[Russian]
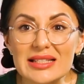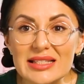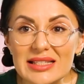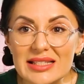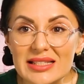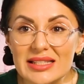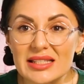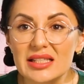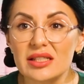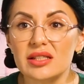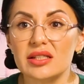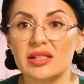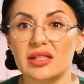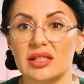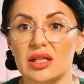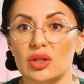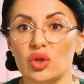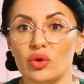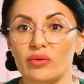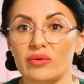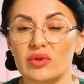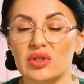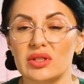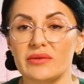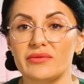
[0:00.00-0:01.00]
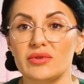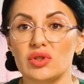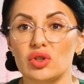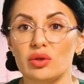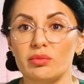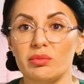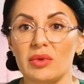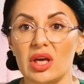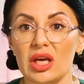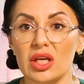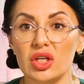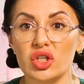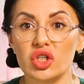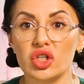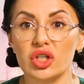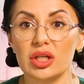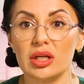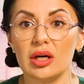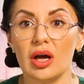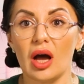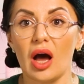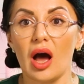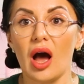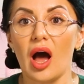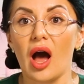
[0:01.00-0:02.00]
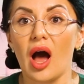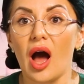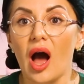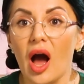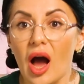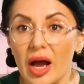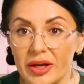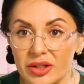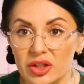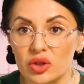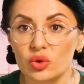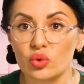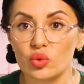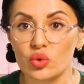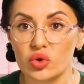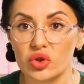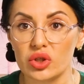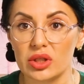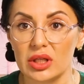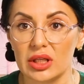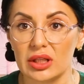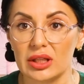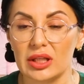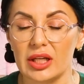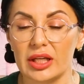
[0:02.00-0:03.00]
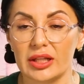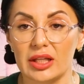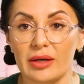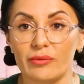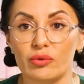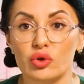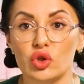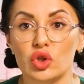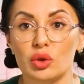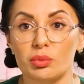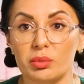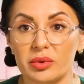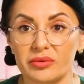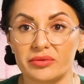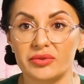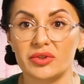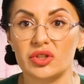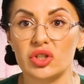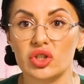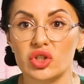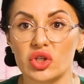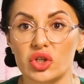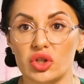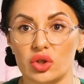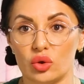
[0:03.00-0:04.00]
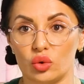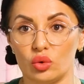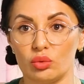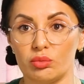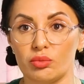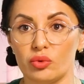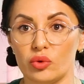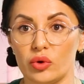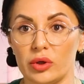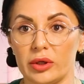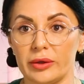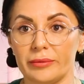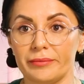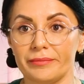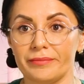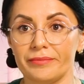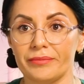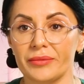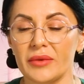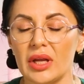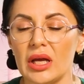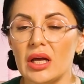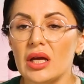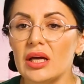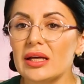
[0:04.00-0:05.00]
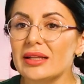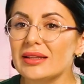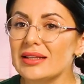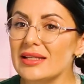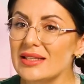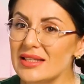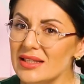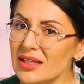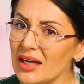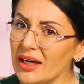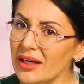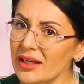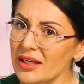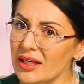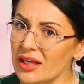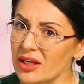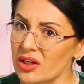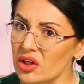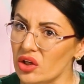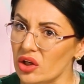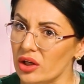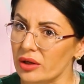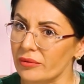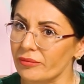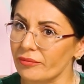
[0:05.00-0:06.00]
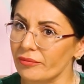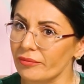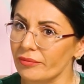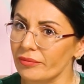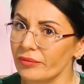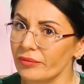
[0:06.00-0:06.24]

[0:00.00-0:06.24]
Сил становится все меньше, а они нужны для того, чтобы выдержать эту боль. Настроение –